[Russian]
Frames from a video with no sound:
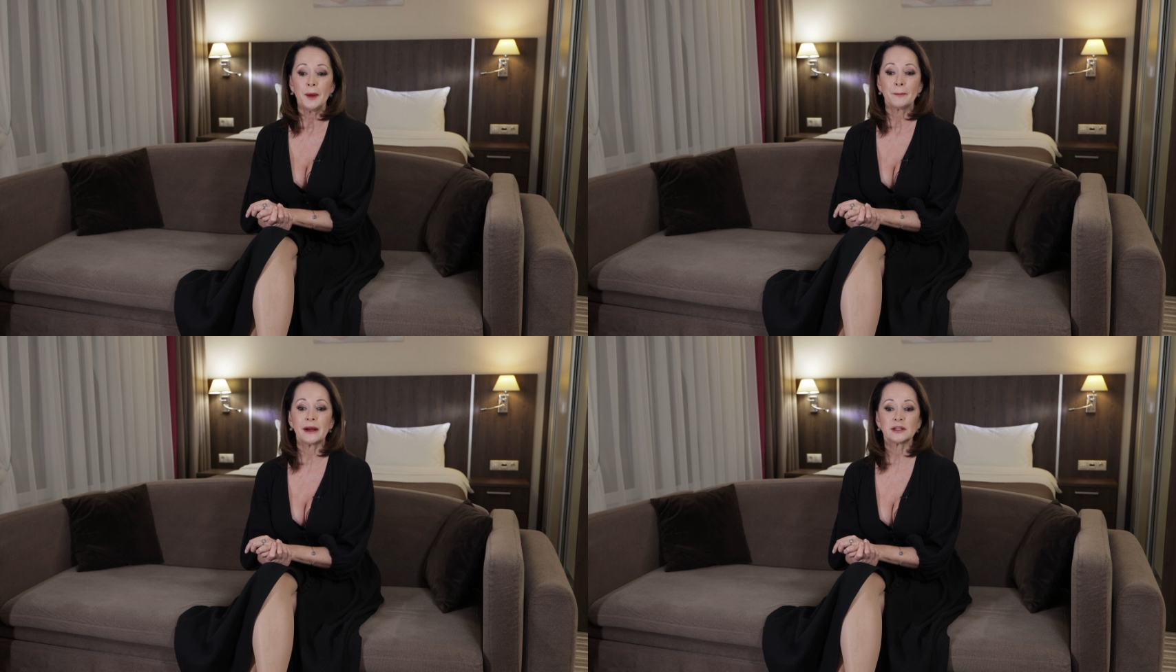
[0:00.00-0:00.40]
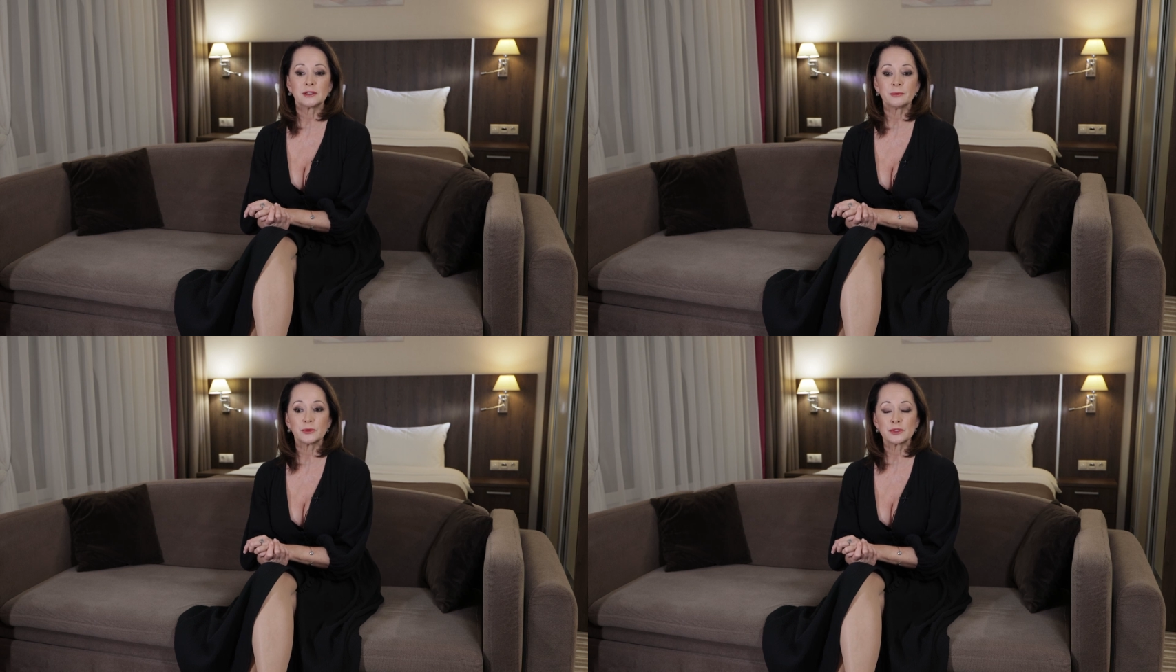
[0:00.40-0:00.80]
Поэтому
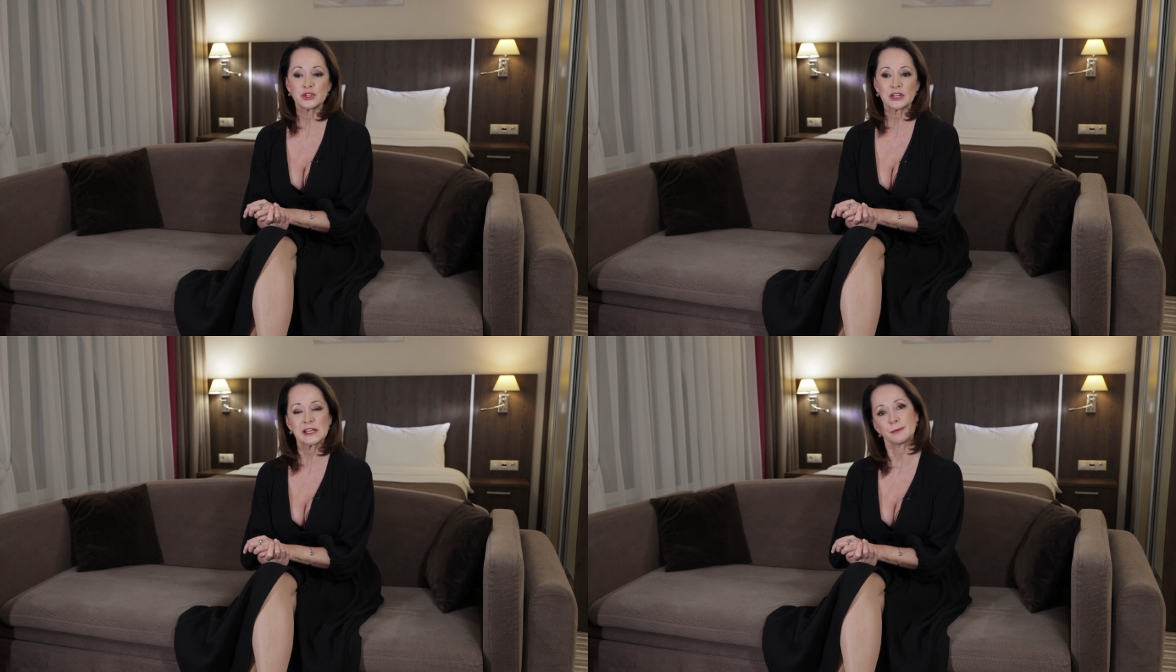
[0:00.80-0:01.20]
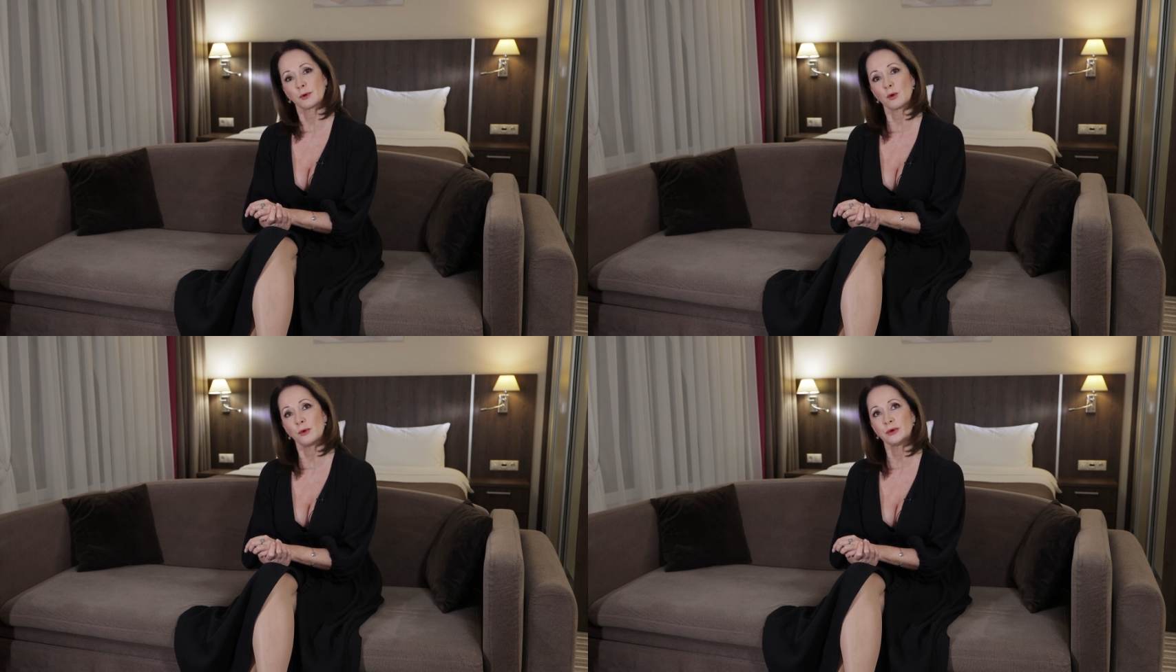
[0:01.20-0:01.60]
Поэтому вот сейчас я
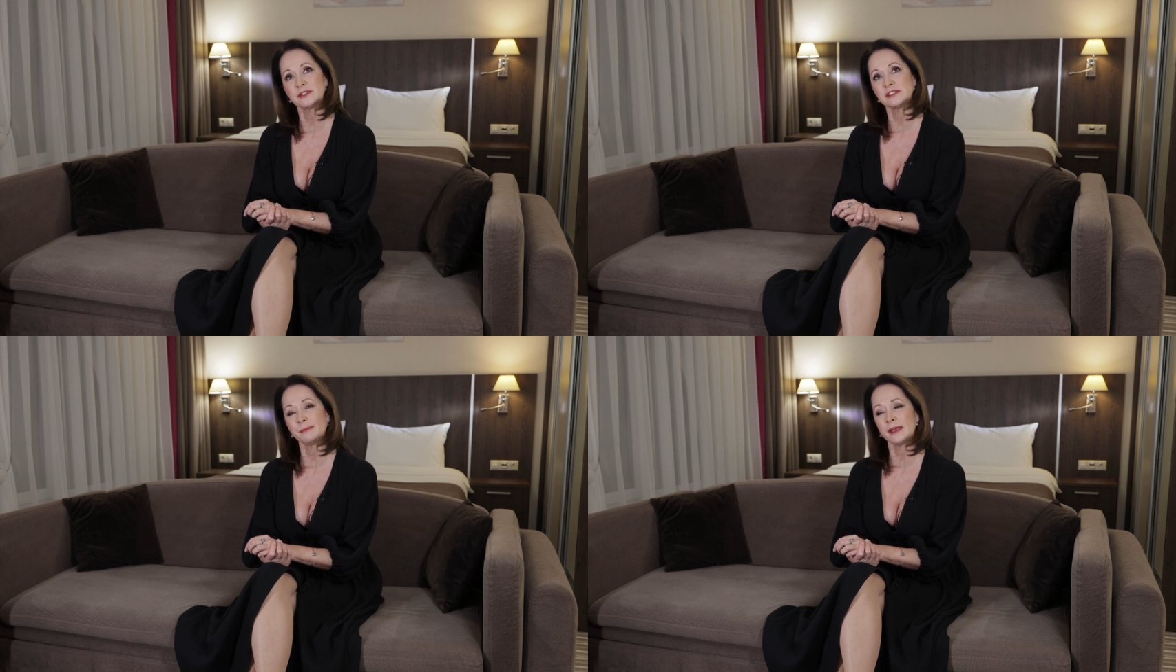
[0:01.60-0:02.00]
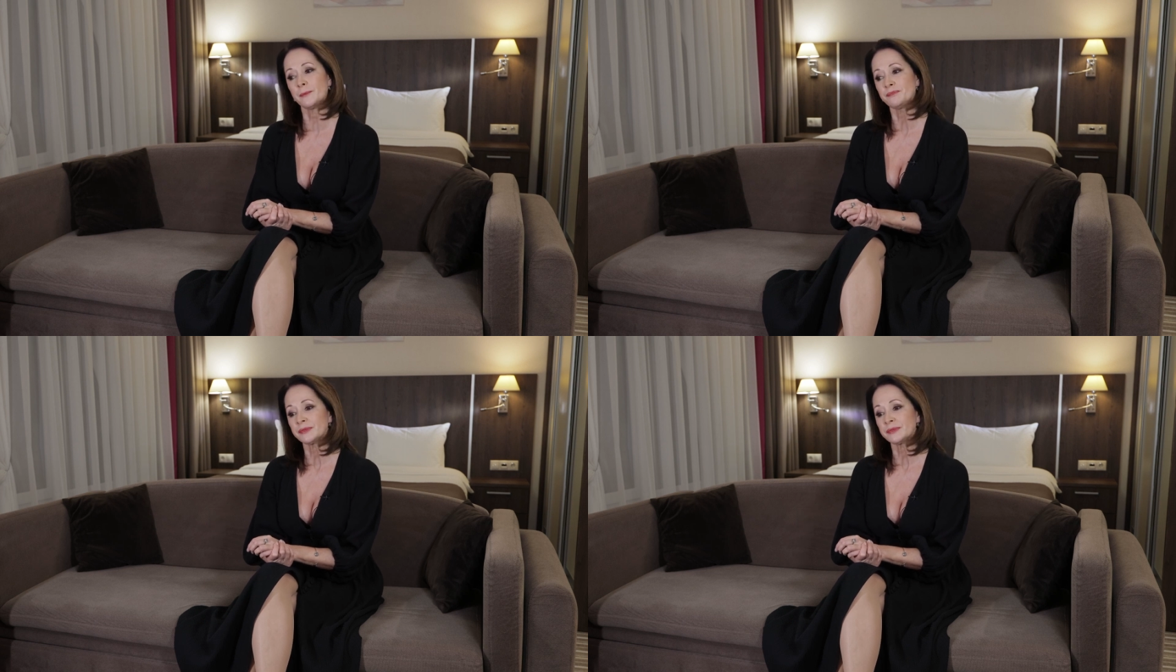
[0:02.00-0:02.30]
пробую на себе,